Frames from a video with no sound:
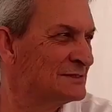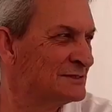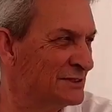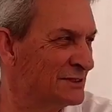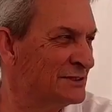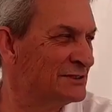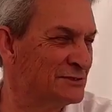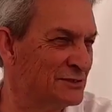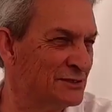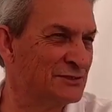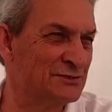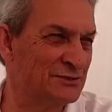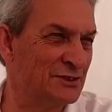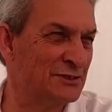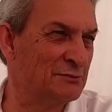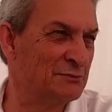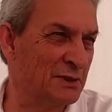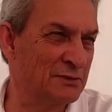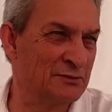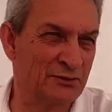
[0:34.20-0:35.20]
Sí, sí,
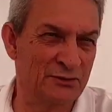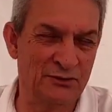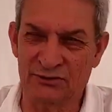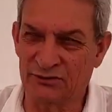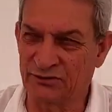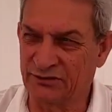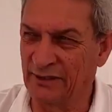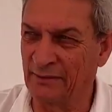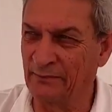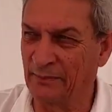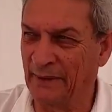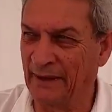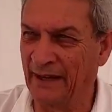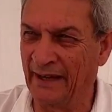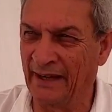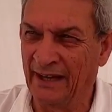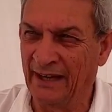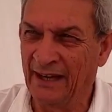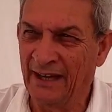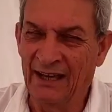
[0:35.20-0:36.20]
sí. Bueno, yo
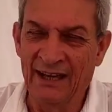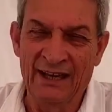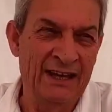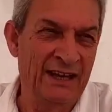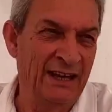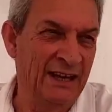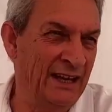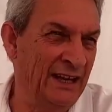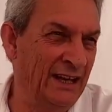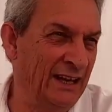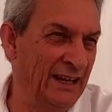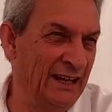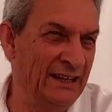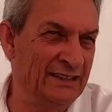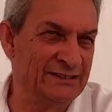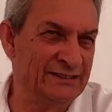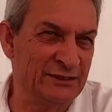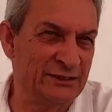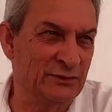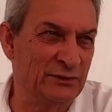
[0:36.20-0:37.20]
siempre
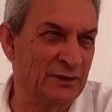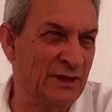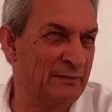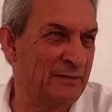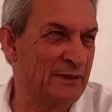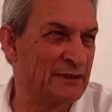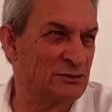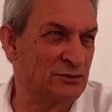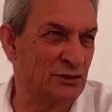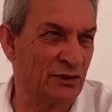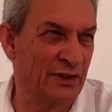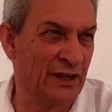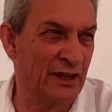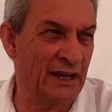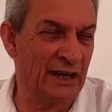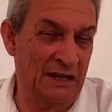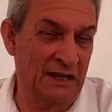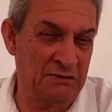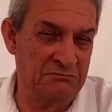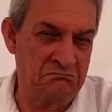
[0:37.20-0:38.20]
he sido una
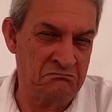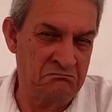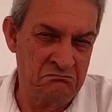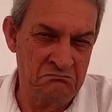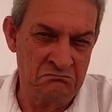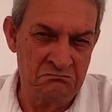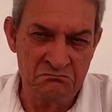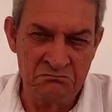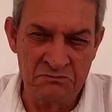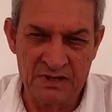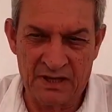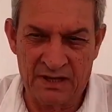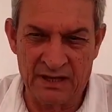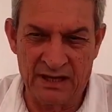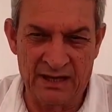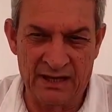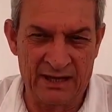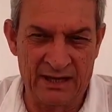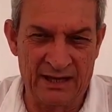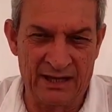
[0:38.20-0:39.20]
persona,
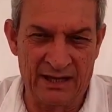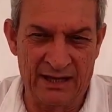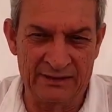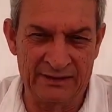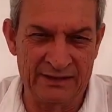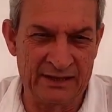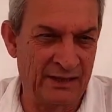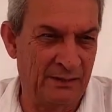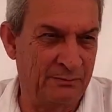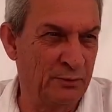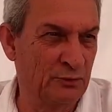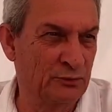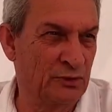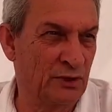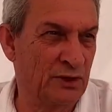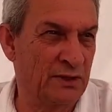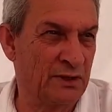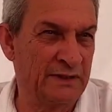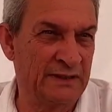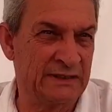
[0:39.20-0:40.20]
desde el
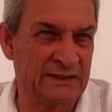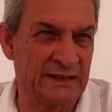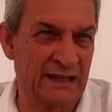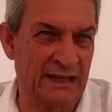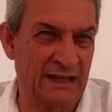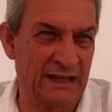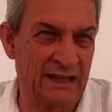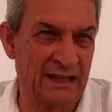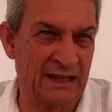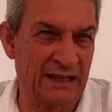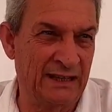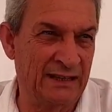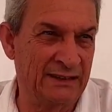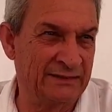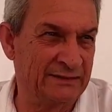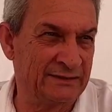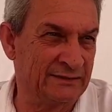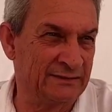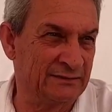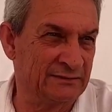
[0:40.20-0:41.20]
punto de vista,
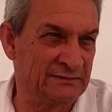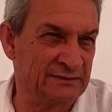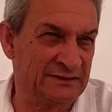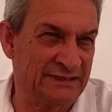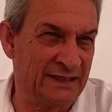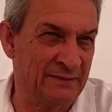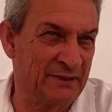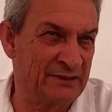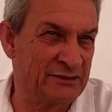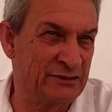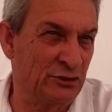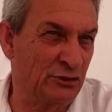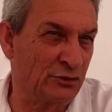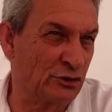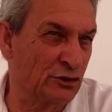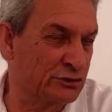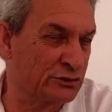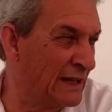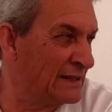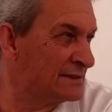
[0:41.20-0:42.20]
siempre he sido
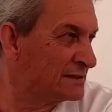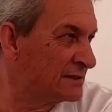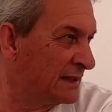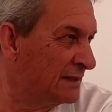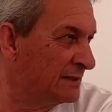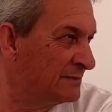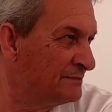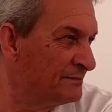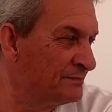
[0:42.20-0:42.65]
constante,